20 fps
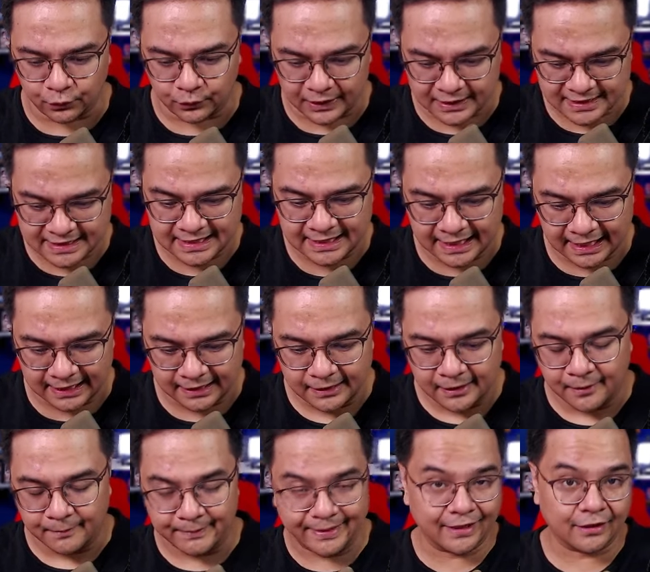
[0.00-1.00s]
Kasi nga,
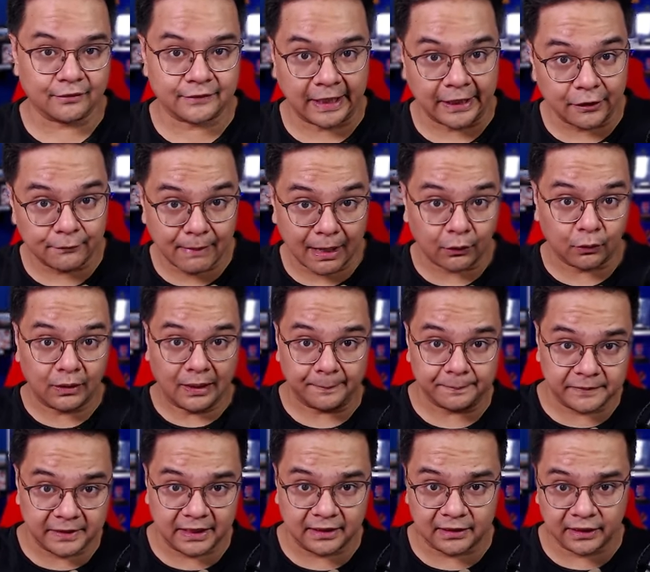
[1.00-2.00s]
meron tayong bagong
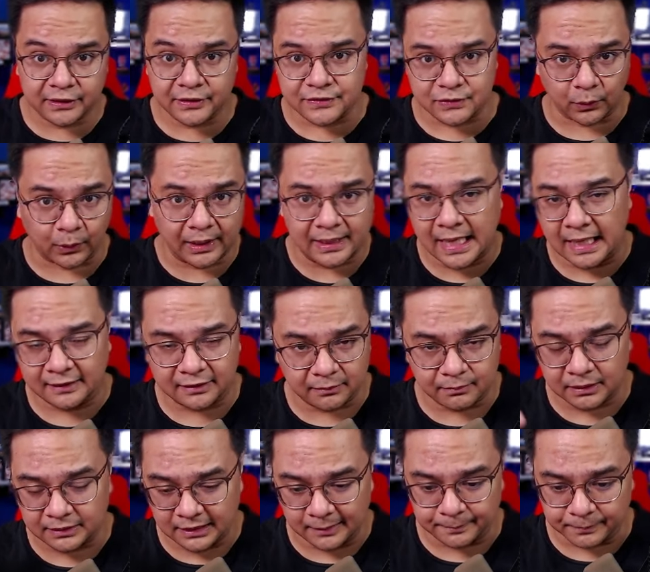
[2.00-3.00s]
update ngayon. So kailangan natin
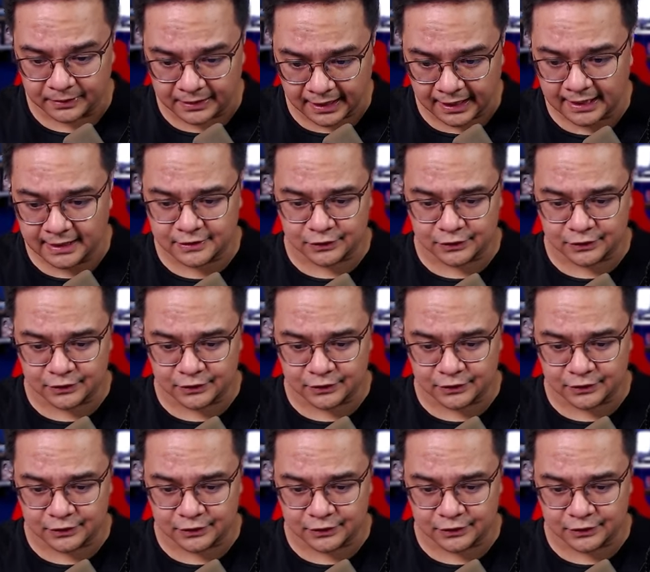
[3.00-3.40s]
mag-upgrade.